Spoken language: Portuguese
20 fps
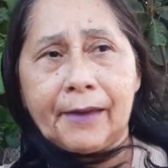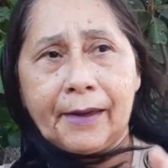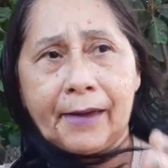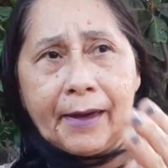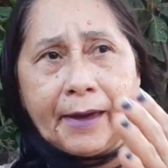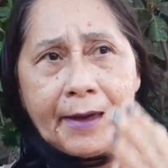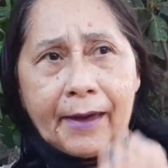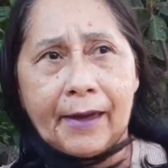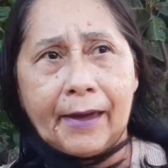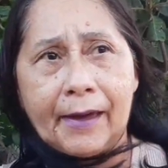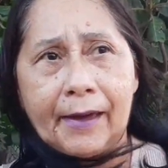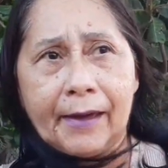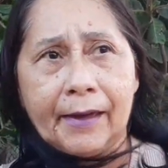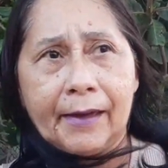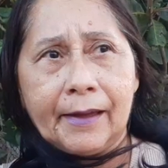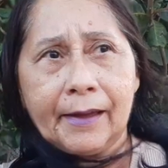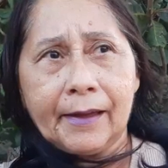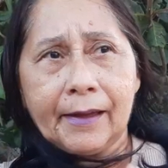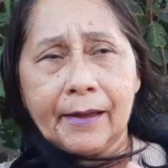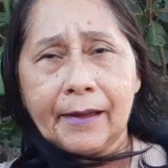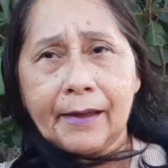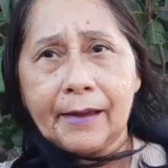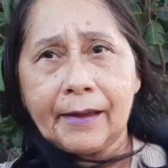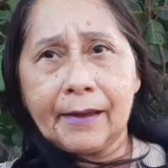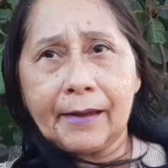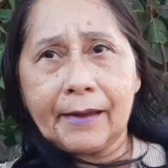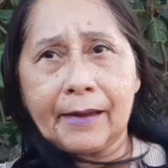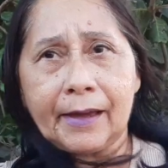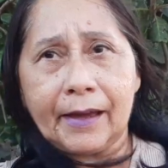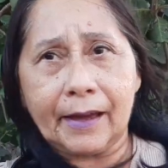quer
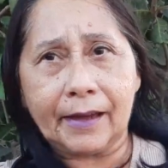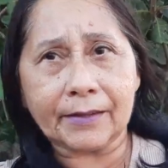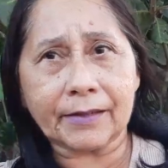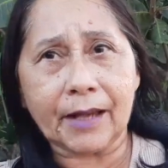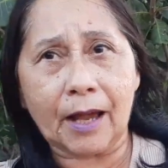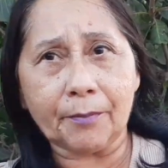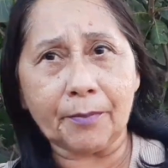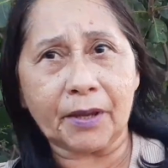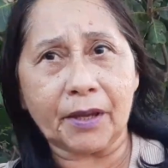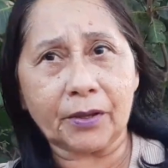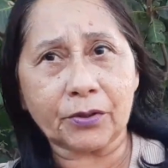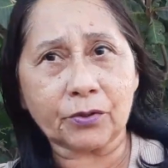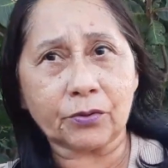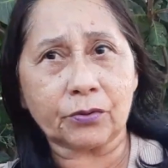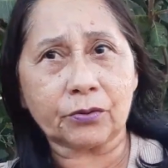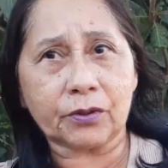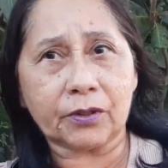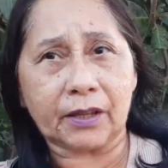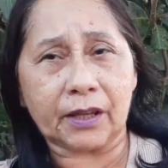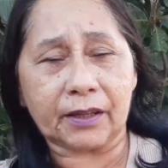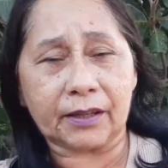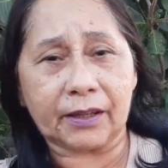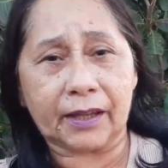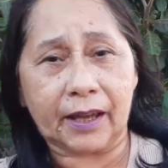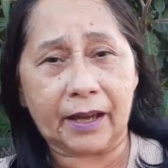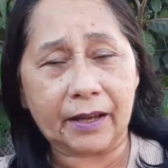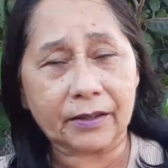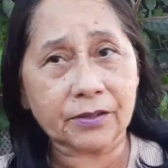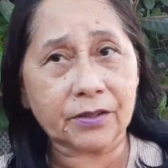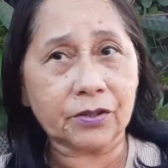quer saber,
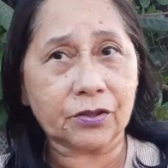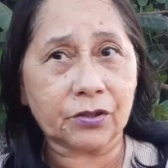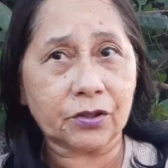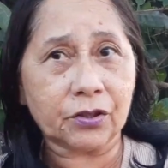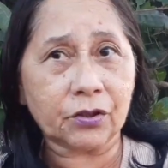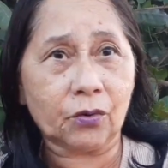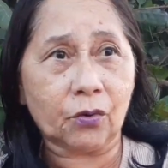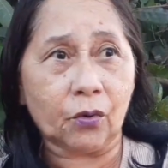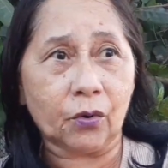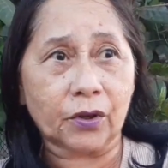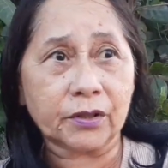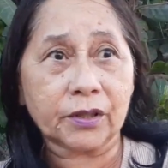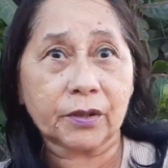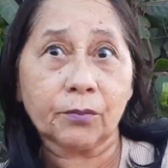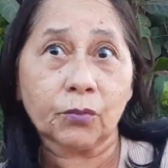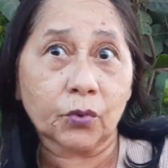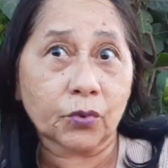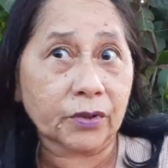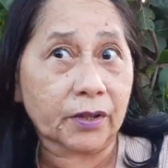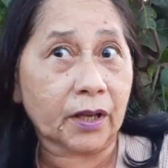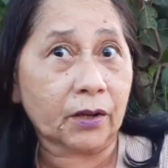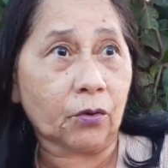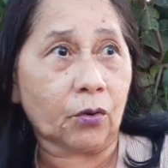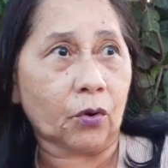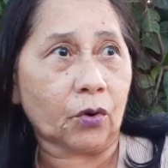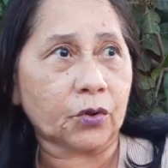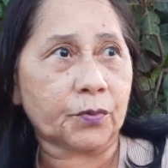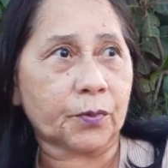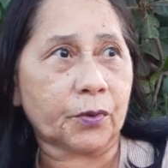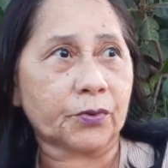quer assistir coisa, música
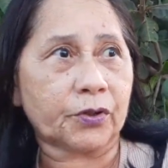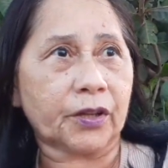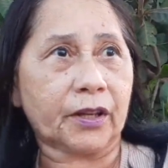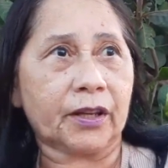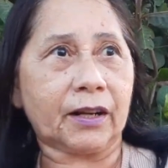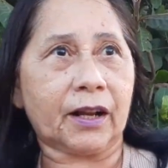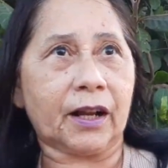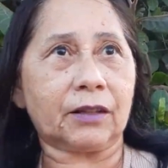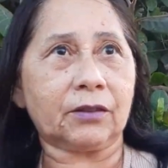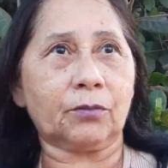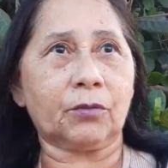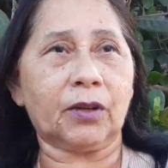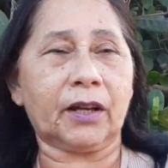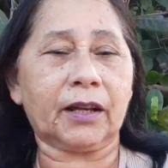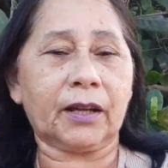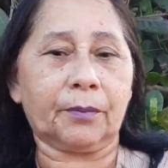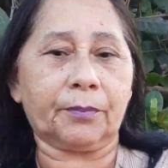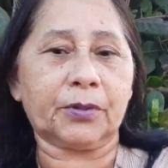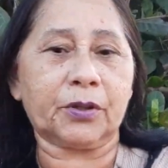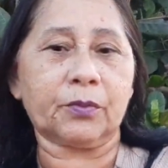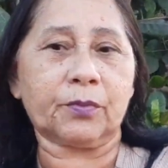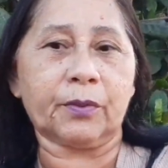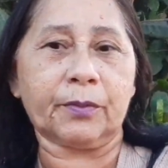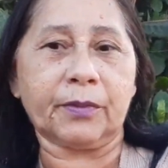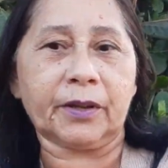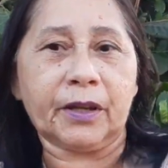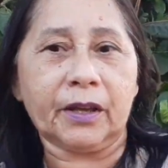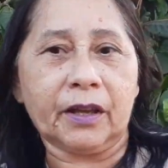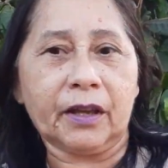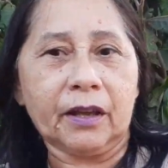gospel. Eu cheguei na casa da mulher que ela pediu para
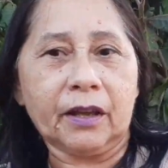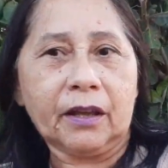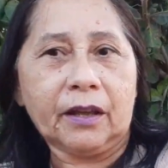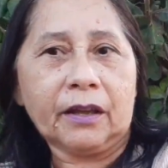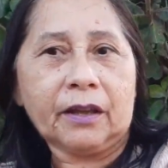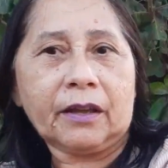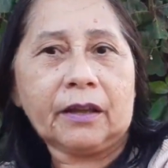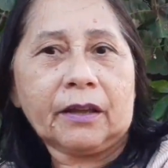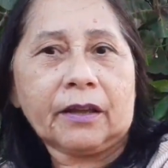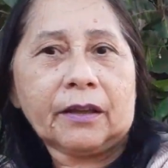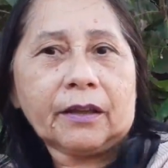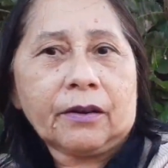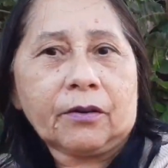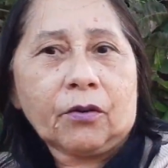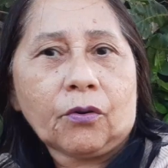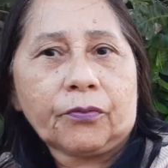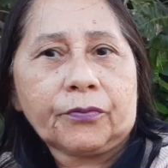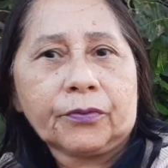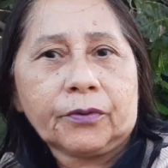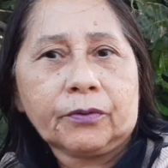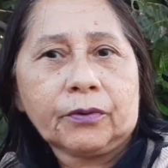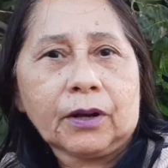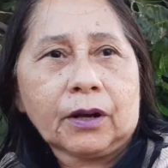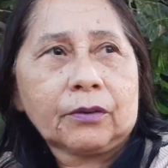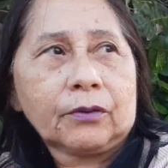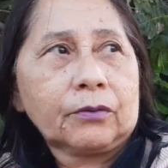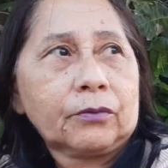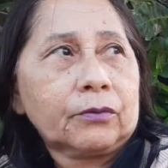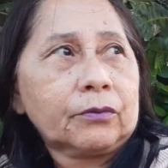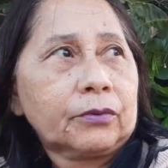mim é, configurar
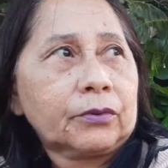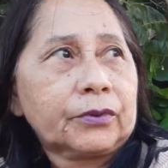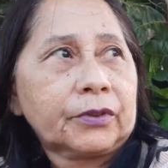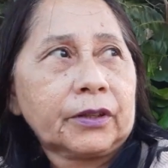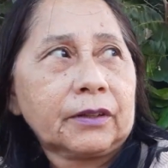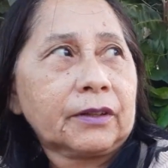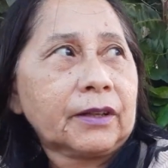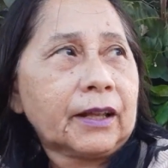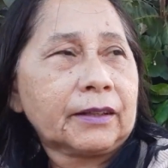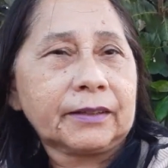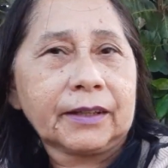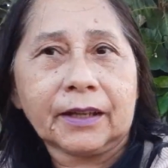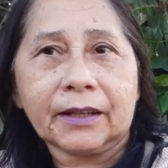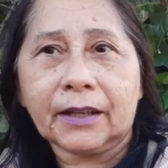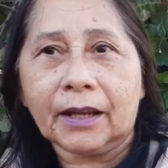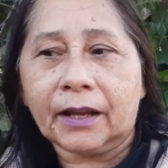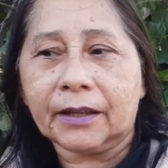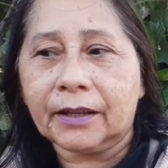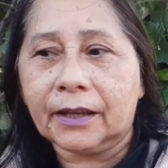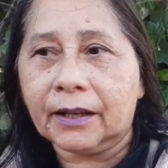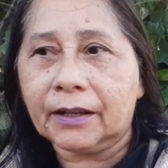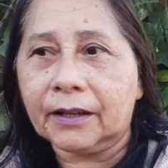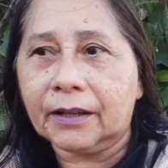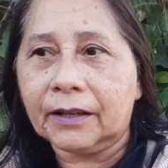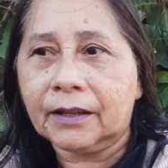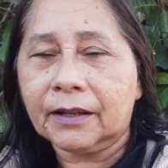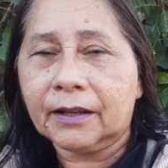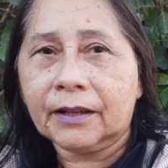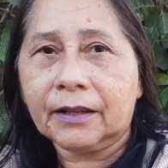o celular dela. E aí ela,